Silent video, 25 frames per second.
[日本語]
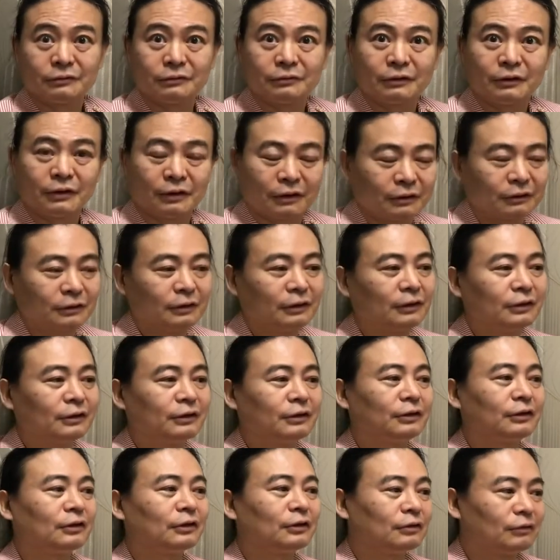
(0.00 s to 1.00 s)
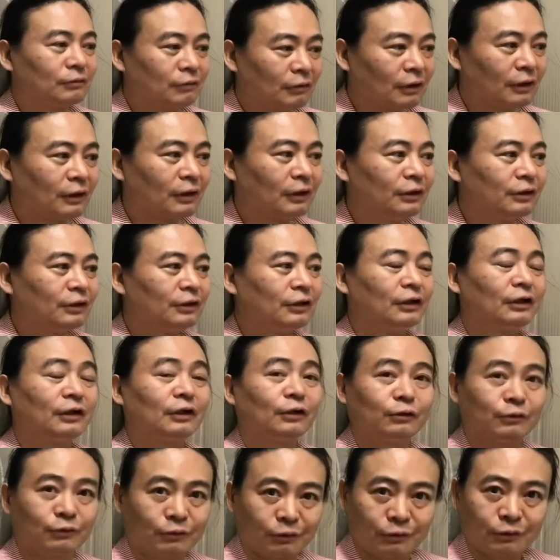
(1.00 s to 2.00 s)
で ATR は ATR
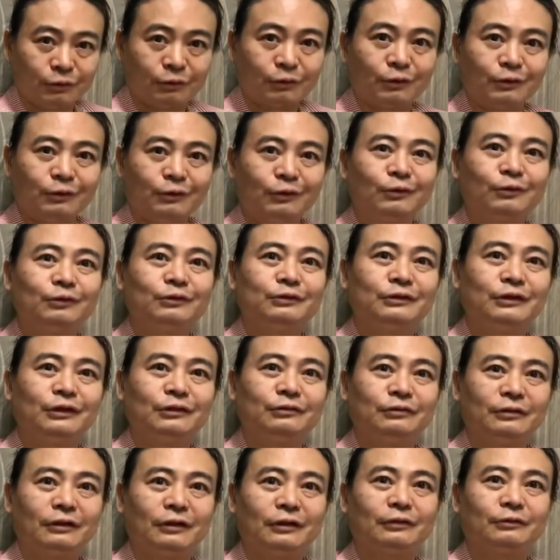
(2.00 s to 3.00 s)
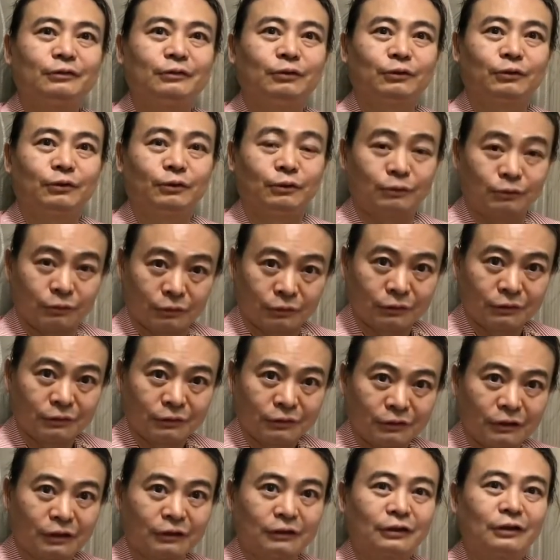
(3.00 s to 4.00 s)
を取るイコール日本政府が特許を取る。
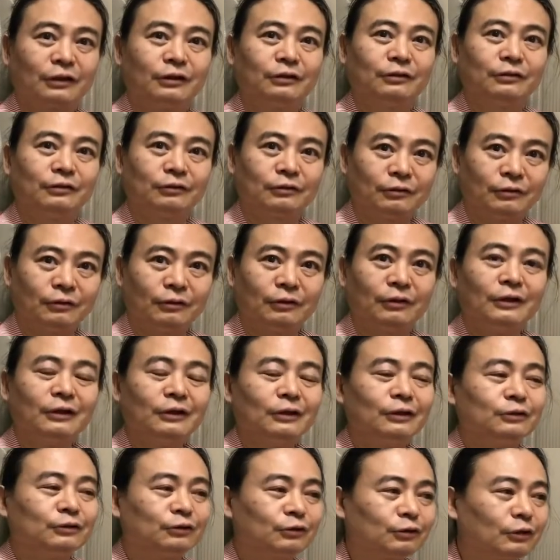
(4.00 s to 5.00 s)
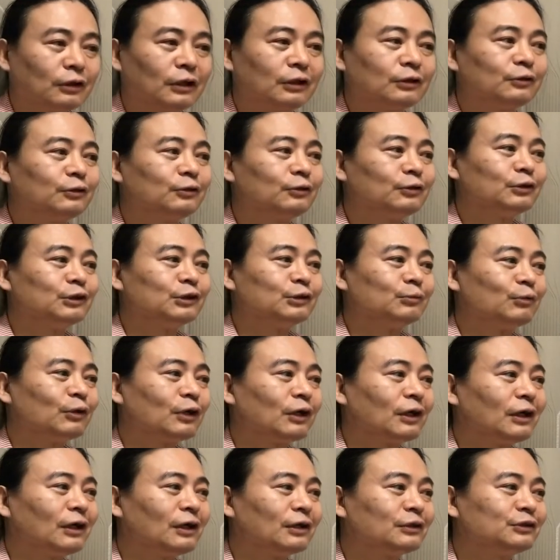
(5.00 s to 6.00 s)
なぜかっていうと、そのアルゴリズムを
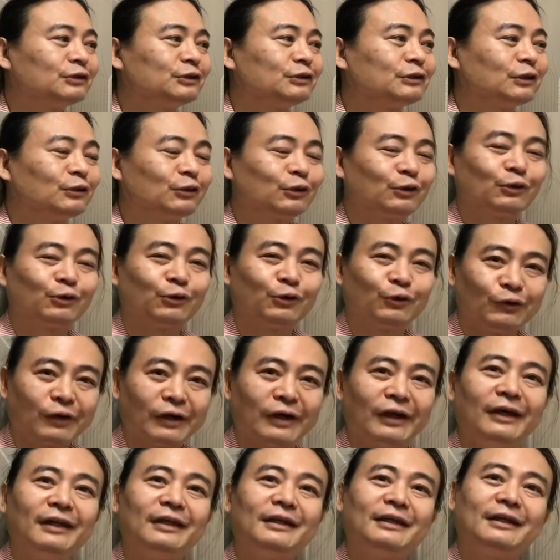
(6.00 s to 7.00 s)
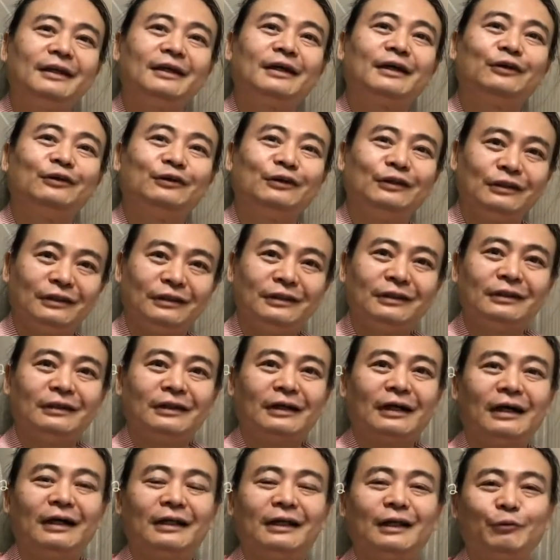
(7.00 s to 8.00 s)
開発した時、俺は ATR に
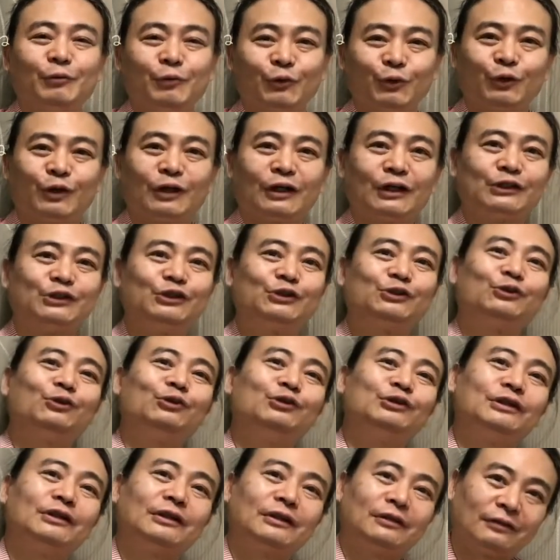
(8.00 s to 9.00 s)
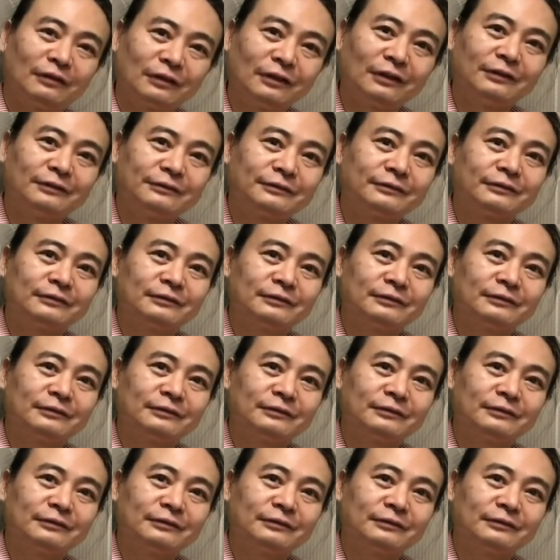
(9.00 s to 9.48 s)
カーネギーメロンから出向してたのね。